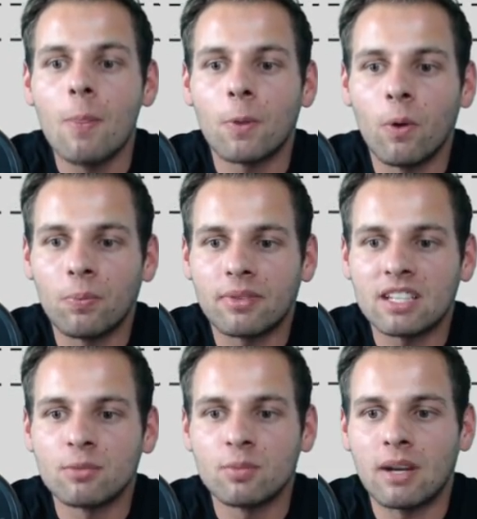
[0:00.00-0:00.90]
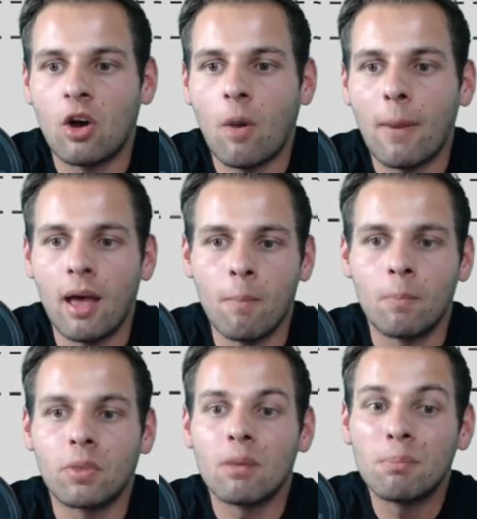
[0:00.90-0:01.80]
und das muss man auch
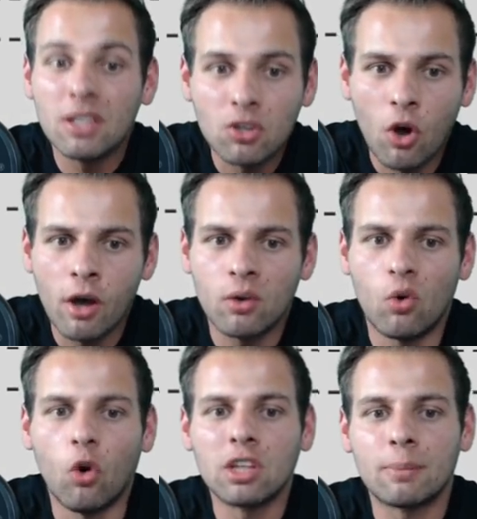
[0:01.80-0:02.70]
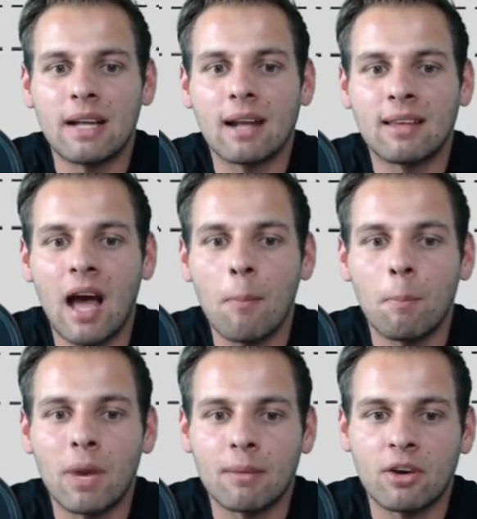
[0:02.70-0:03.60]
beim Bitcoin unterbracht haben,
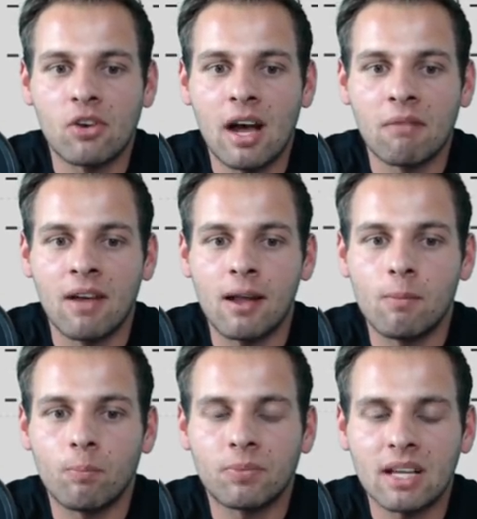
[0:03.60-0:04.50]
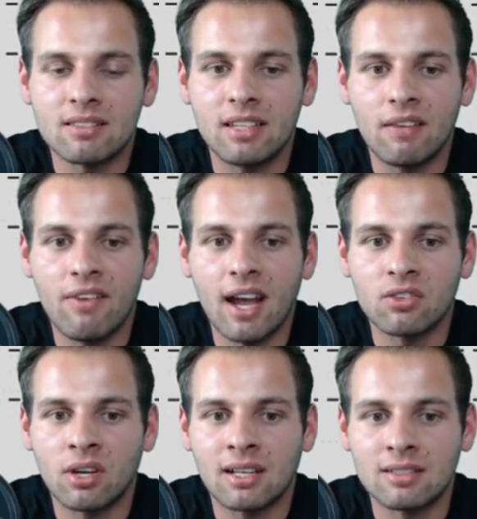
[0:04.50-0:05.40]
meiner Meinung nach, weil das hier wäre
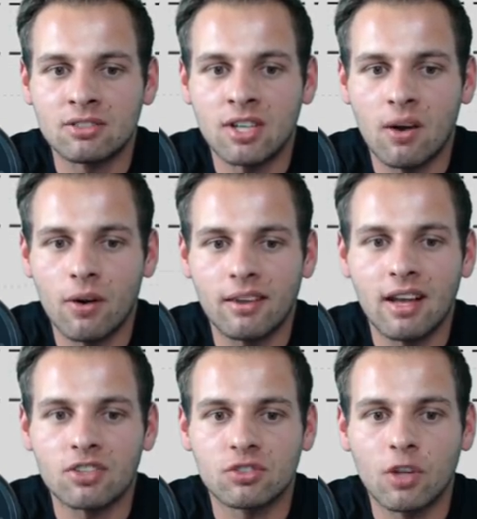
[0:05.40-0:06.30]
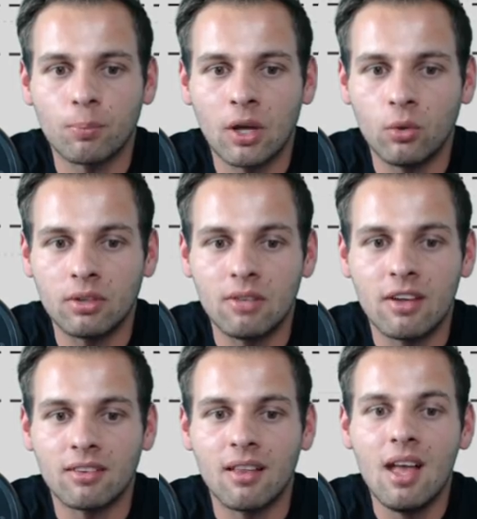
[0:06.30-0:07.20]
so ein klassischer ja, Stop nach unten
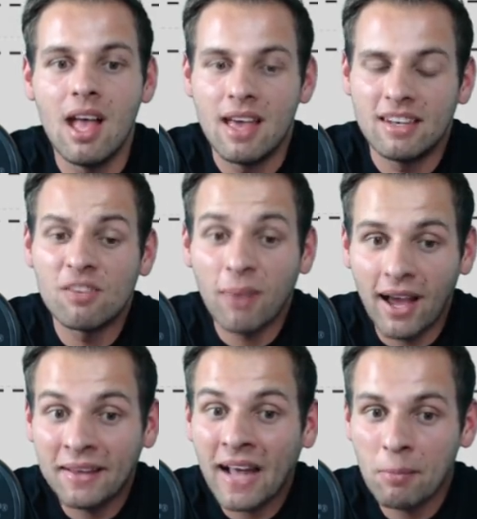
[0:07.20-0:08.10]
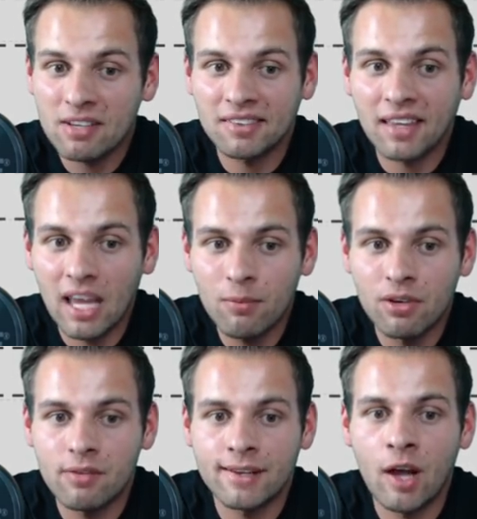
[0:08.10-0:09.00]
gewesen. In diesem Bereich haben extrem
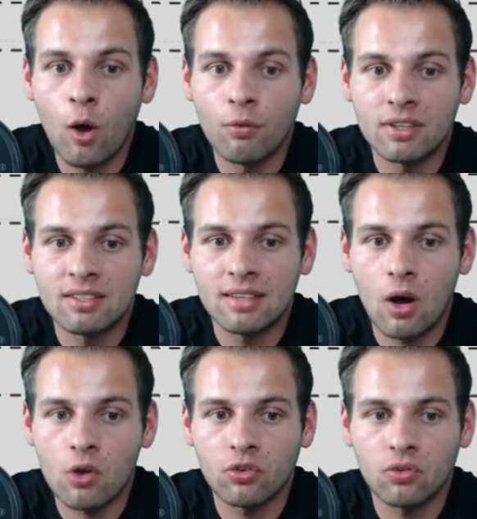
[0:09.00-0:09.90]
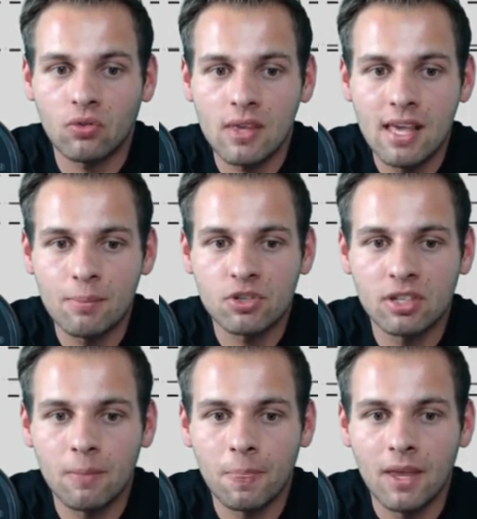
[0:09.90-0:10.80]
viele verkauft, sind auch hier
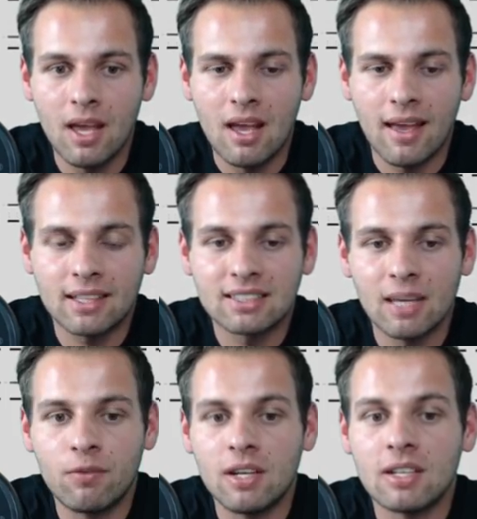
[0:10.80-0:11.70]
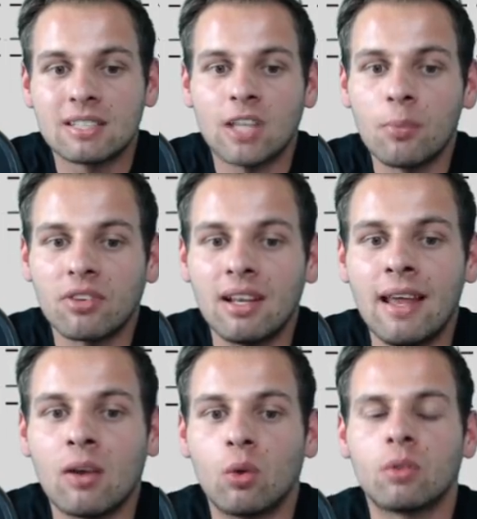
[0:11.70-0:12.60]
bestimmt extrem viele Stops
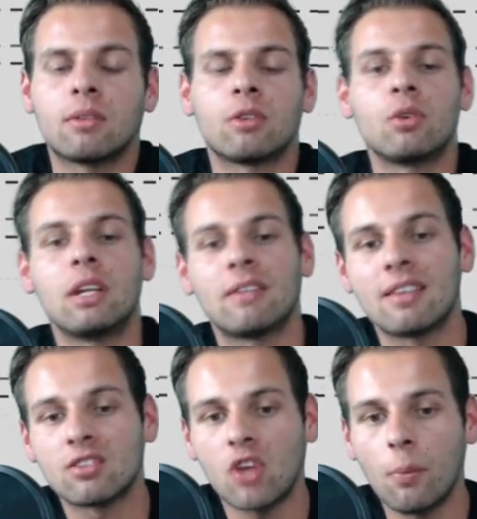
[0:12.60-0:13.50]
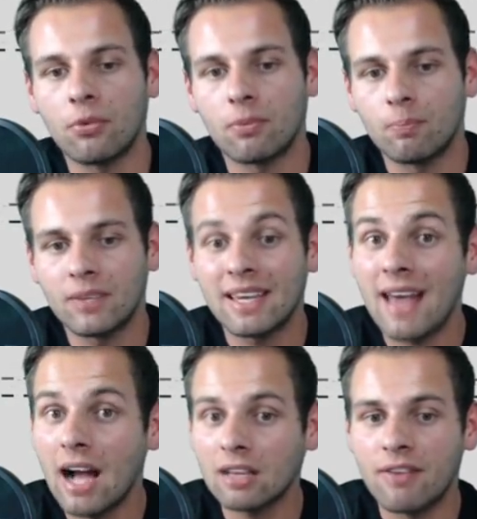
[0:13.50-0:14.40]
gelegen und natürlich, wenn Stops
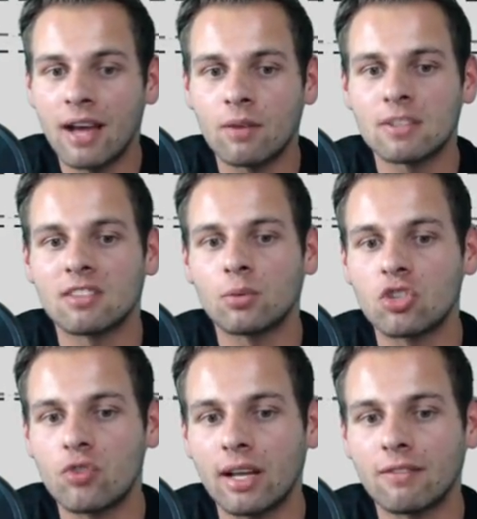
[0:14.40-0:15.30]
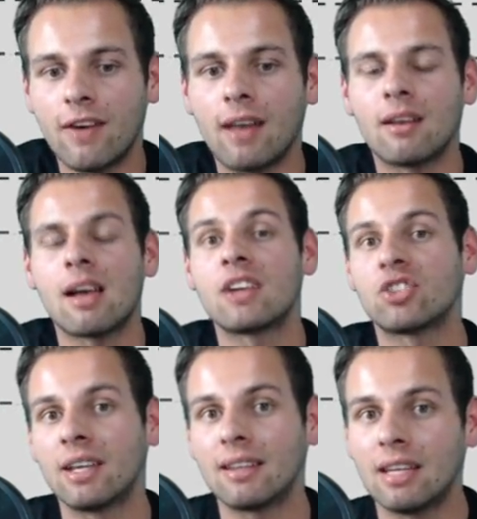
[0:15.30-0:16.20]
gejagt werden und wenn Stops getriggert werden,
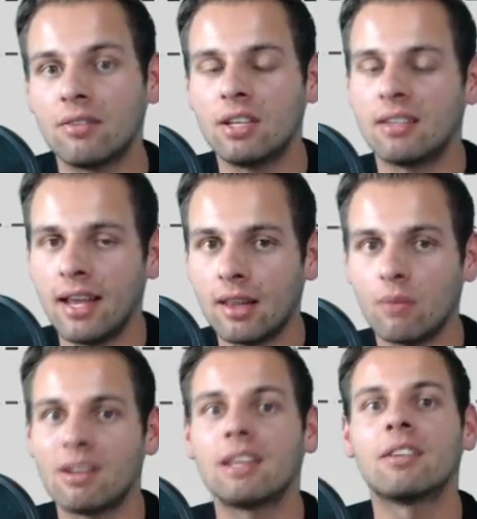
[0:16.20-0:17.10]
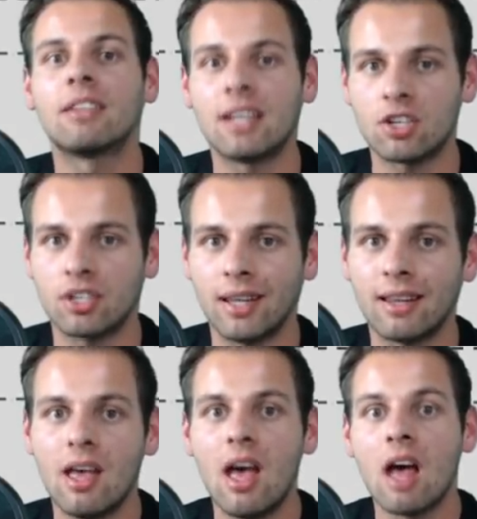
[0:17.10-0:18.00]
entsteht Liquidität und wenn Liquidität entsteht,
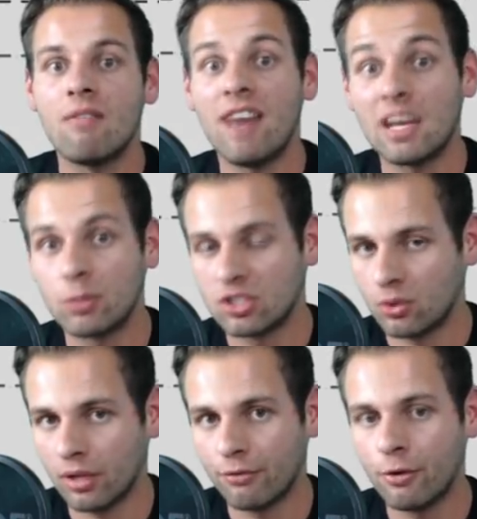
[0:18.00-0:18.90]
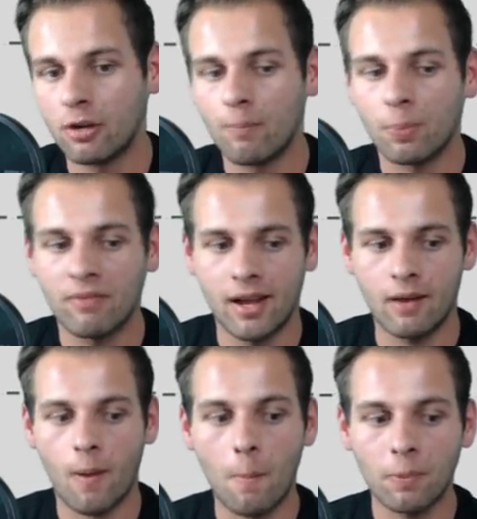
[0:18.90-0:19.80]
werden die Positionen gefüllt,
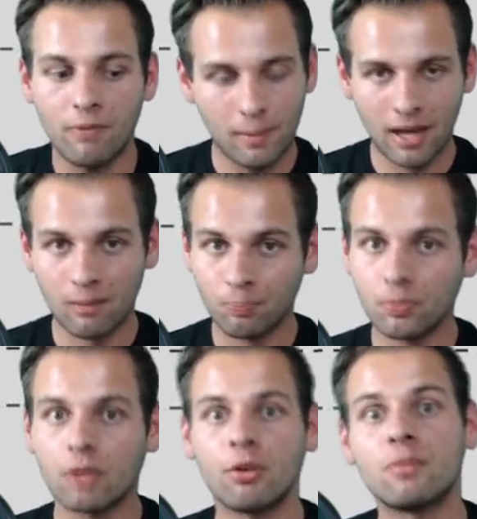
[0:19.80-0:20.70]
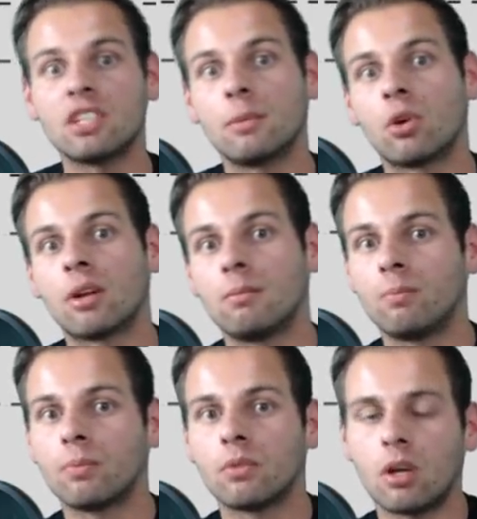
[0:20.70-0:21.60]
weil wenn man 50 Millionen
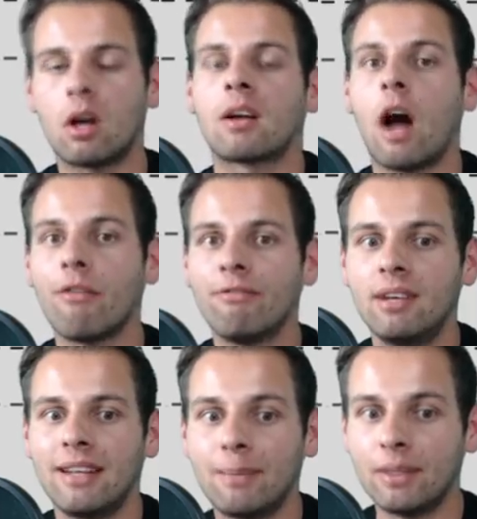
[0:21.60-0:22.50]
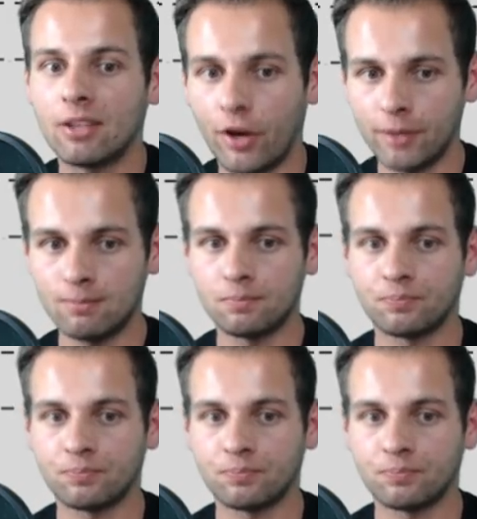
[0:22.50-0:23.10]
Dollar kaufen will in Bitcoin,